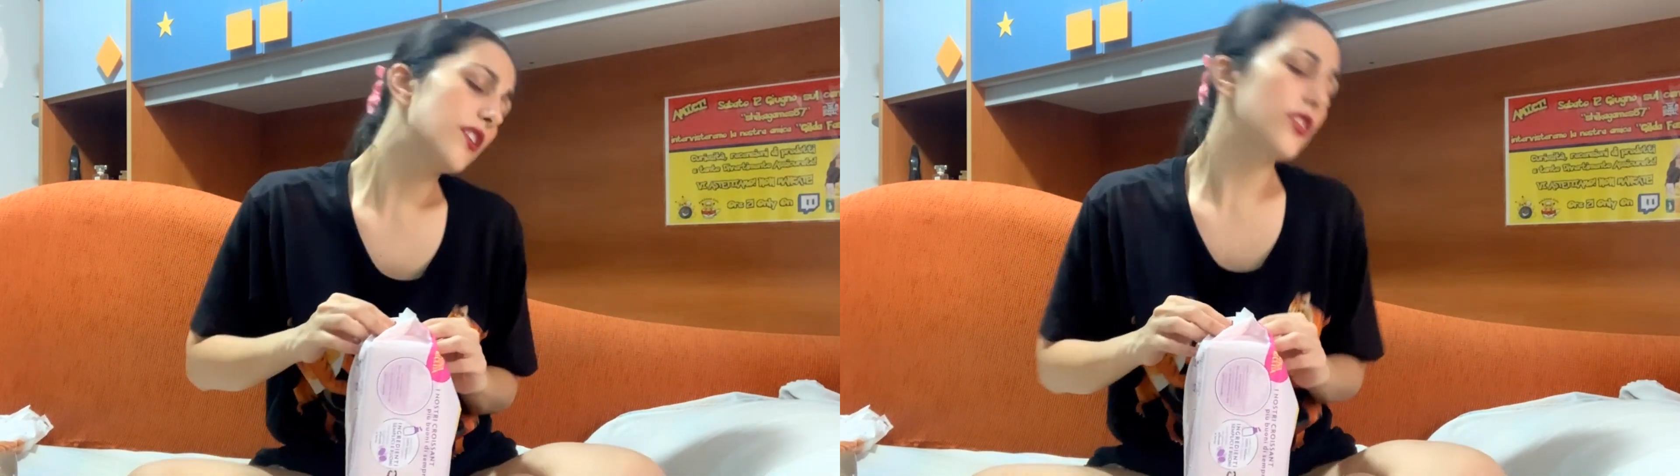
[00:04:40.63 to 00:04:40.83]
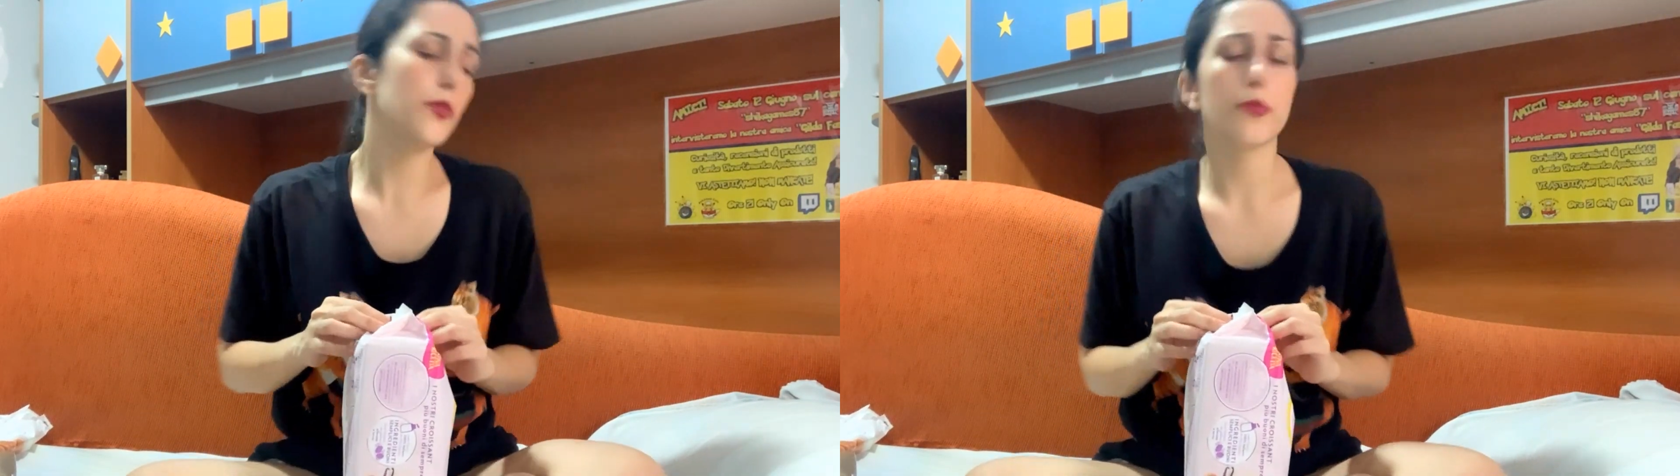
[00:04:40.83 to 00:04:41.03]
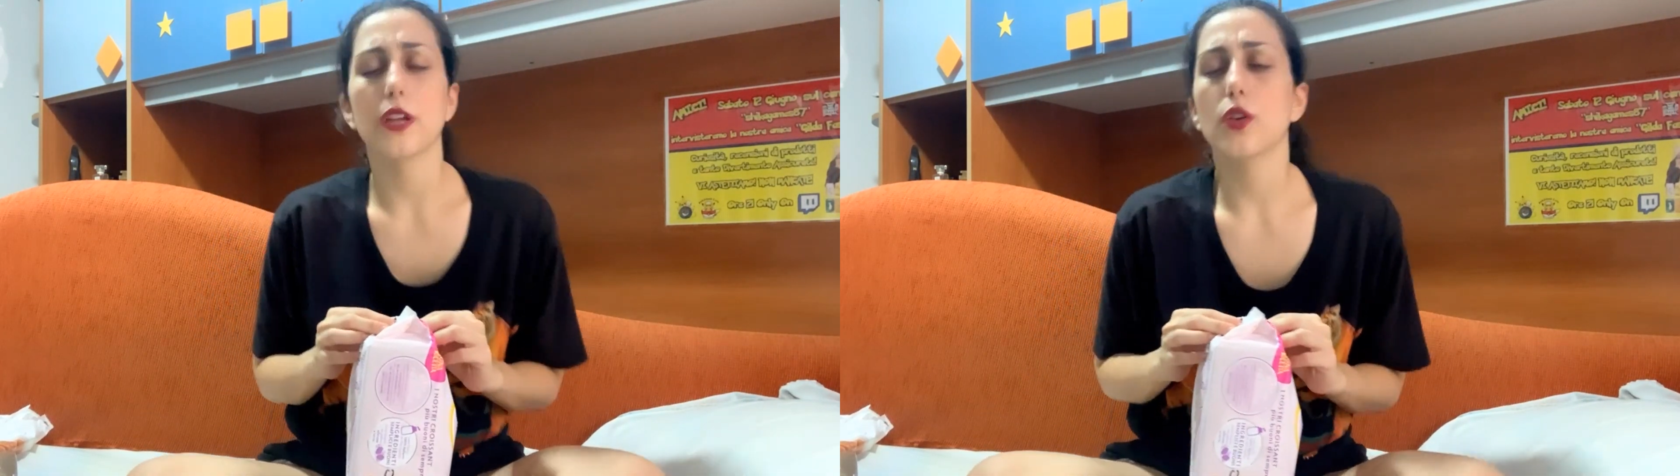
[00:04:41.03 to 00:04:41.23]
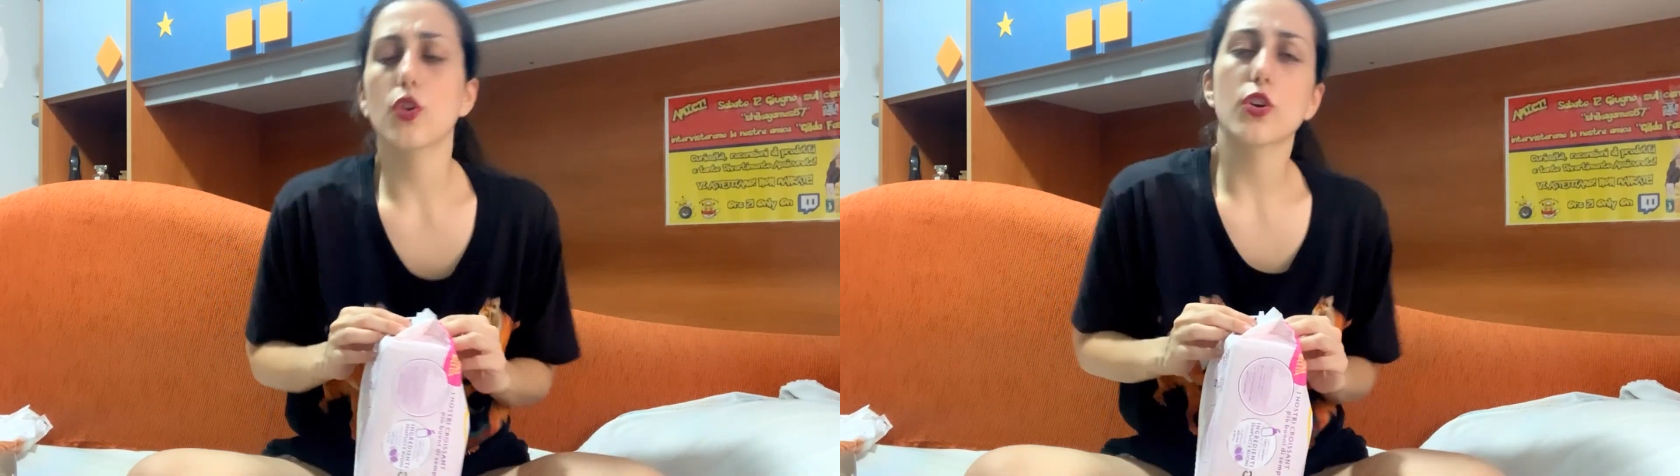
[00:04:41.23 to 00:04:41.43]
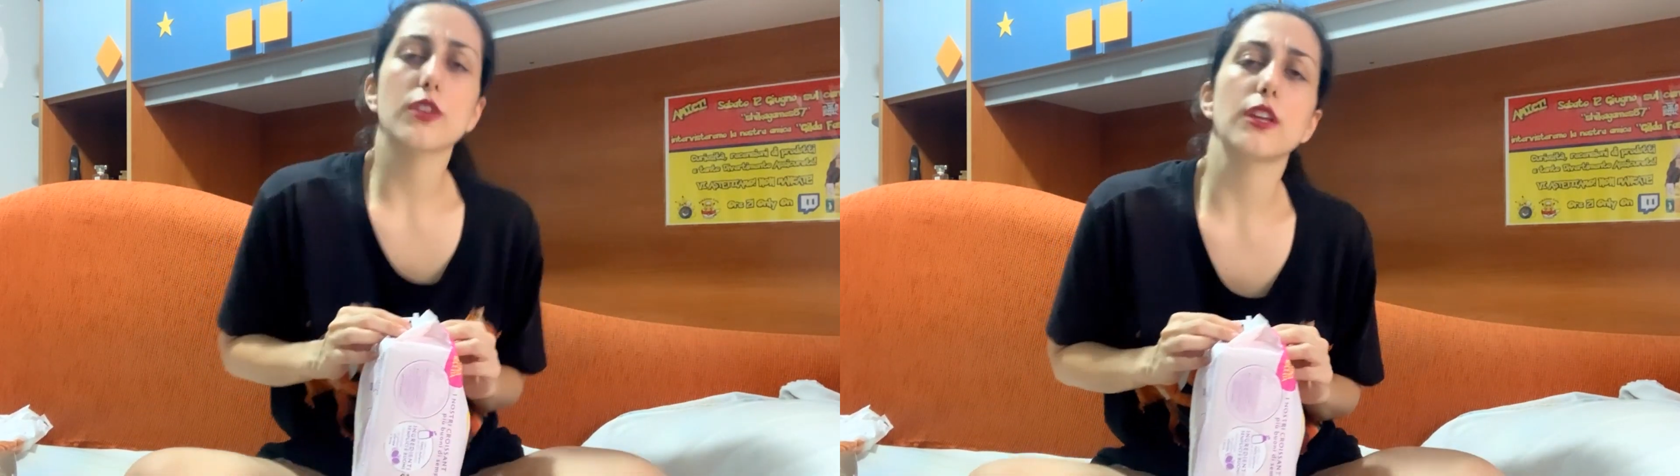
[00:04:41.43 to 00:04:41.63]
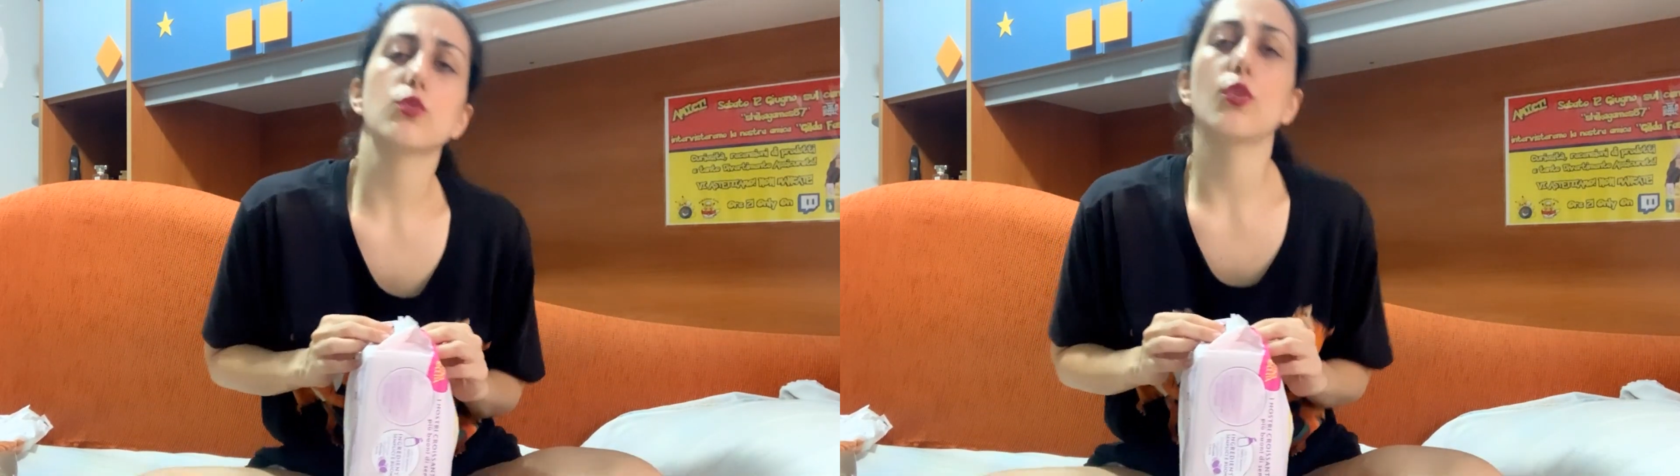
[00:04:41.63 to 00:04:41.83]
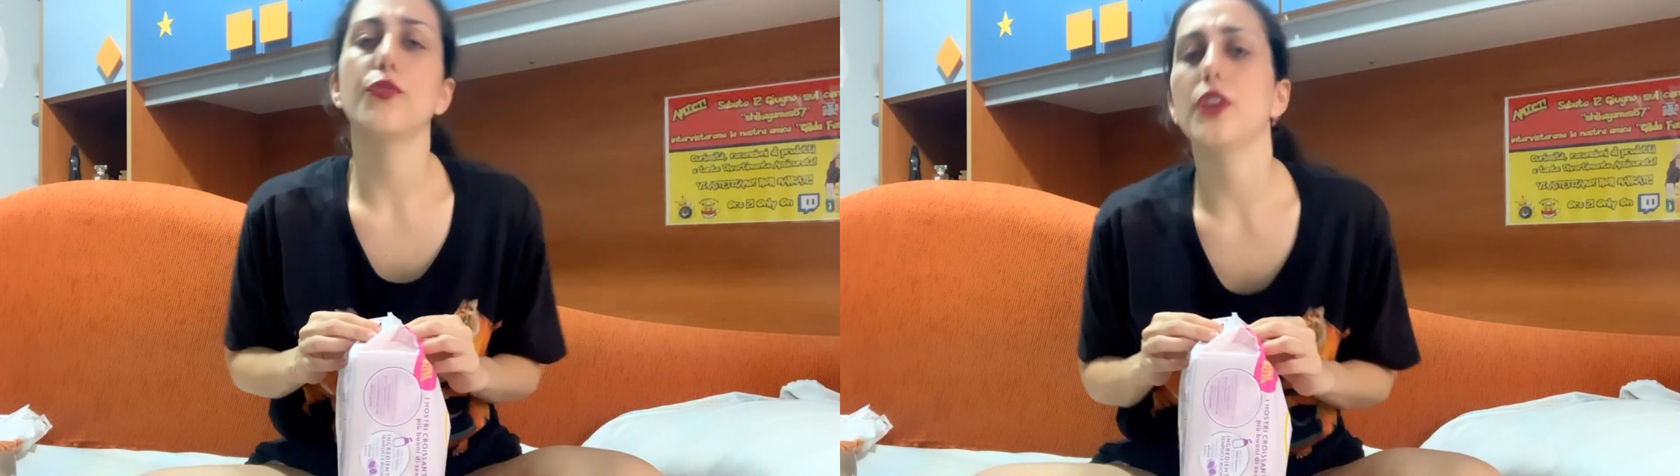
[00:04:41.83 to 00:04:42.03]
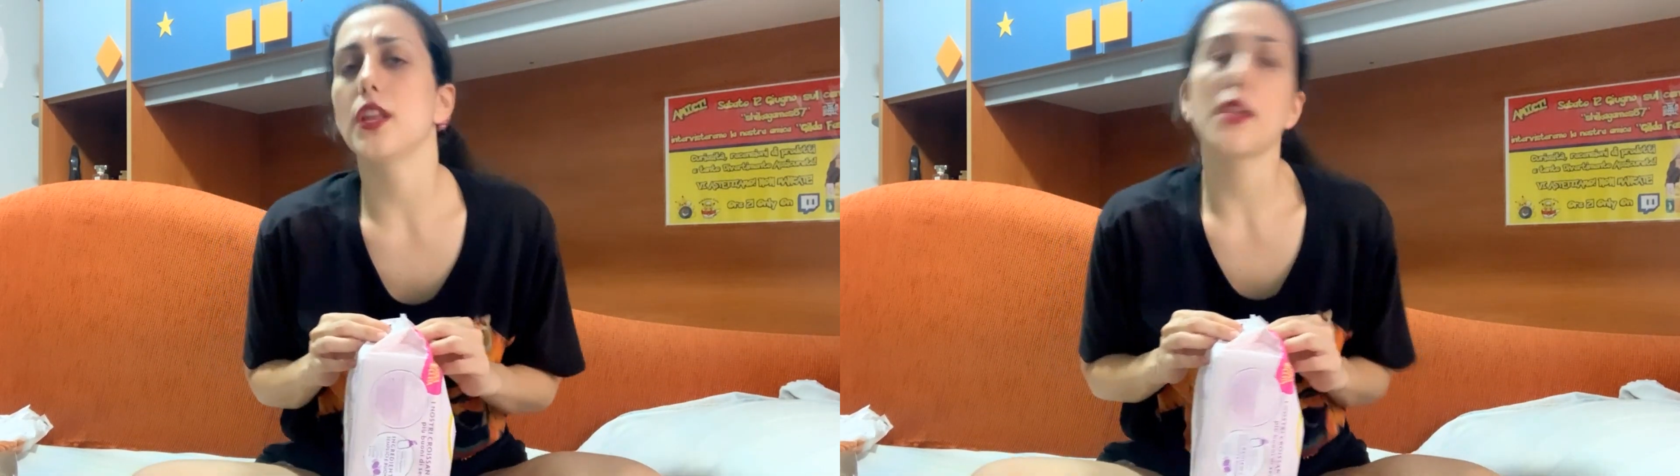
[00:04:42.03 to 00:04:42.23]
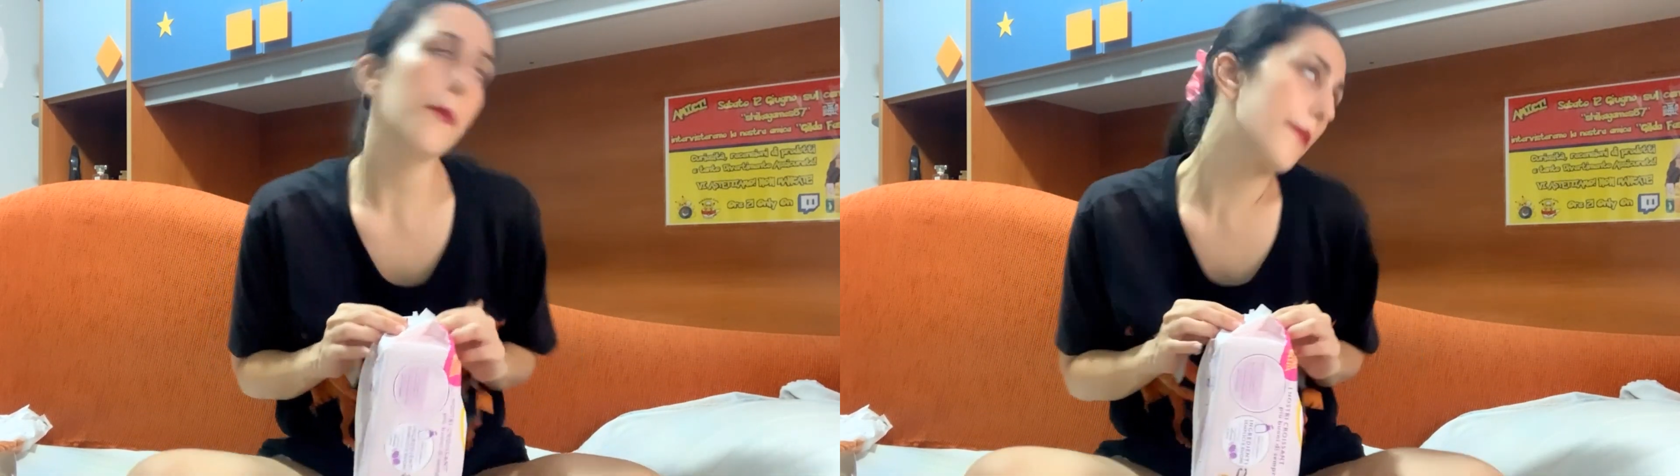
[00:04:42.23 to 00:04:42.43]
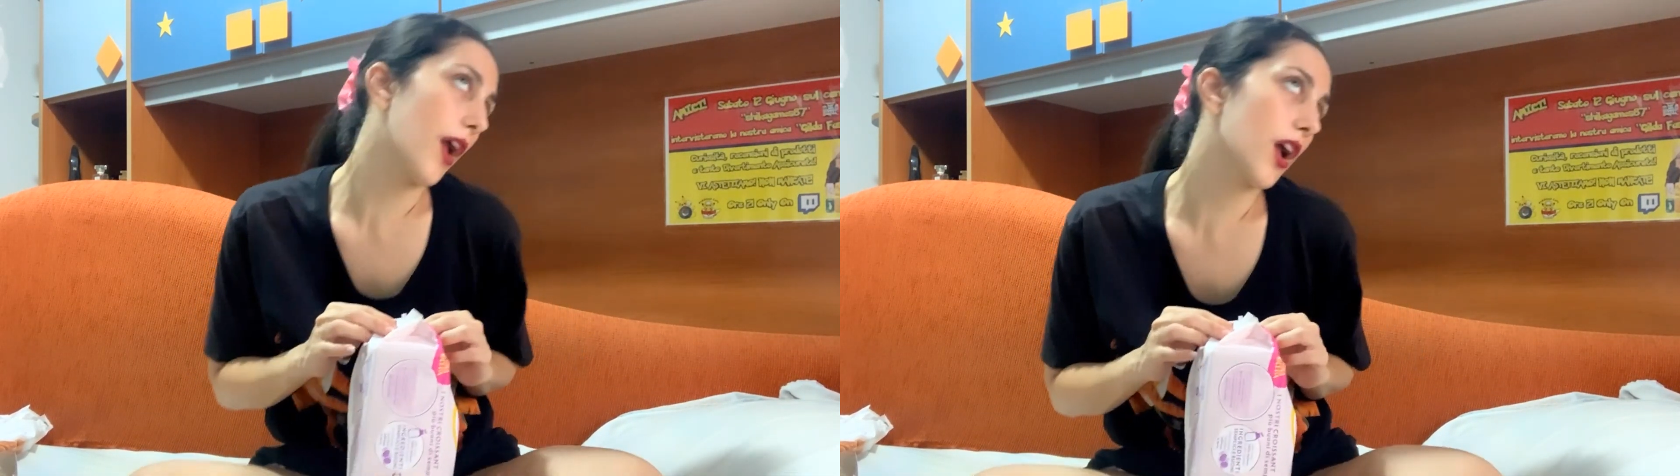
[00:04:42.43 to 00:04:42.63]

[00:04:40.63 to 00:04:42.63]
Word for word: ti prego cornetto vieni a me,